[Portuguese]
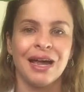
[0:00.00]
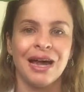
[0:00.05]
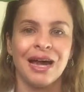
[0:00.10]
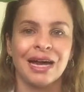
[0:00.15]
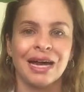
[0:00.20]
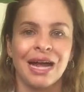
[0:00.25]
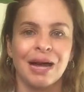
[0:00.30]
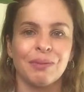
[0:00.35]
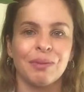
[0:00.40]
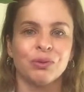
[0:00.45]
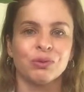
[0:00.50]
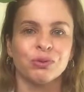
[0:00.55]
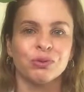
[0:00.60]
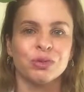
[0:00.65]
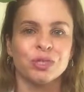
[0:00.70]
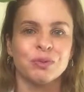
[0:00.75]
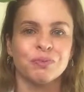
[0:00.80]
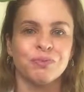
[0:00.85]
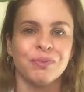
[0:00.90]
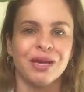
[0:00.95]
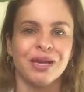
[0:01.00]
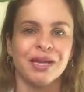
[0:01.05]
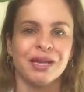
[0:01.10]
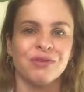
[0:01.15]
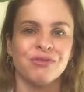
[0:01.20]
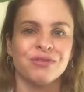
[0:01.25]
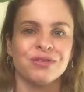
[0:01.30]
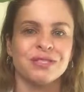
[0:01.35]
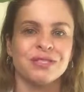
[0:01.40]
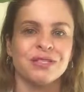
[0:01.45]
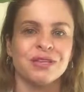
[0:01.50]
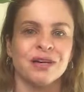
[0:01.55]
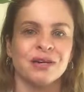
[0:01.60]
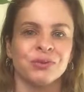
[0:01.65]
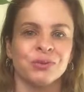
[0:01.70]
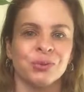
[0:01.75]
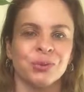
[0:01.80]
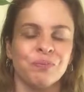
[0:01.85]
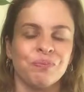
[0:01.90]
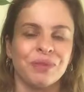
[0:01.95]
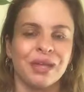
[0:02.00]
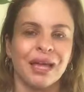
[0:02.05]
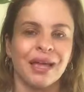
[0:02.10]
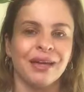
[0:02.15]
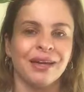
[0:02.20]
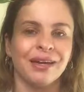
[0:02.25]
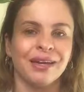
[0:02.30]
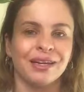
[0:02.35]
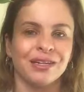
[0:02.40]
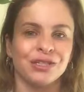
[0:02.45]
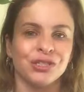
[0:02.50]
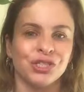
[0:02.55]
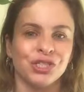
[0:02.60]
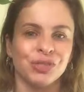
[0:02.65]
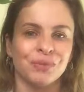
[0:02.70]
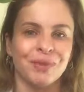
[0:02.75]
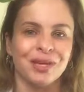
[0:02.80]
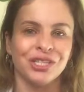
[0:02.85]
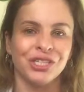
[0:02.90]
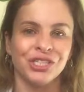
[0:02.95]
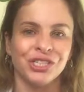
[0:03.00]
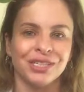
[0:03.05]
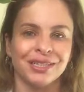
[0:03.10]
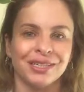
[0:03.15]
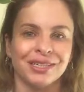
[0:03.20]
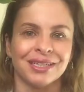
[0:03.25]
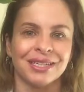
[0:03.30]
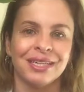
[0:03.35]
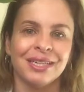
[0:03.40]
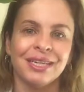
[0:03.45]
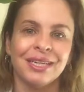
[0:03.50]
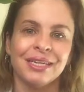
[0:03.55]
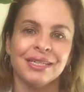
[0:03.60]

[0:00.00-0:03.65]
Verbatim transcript: acabam nos beneficiando em grande medida.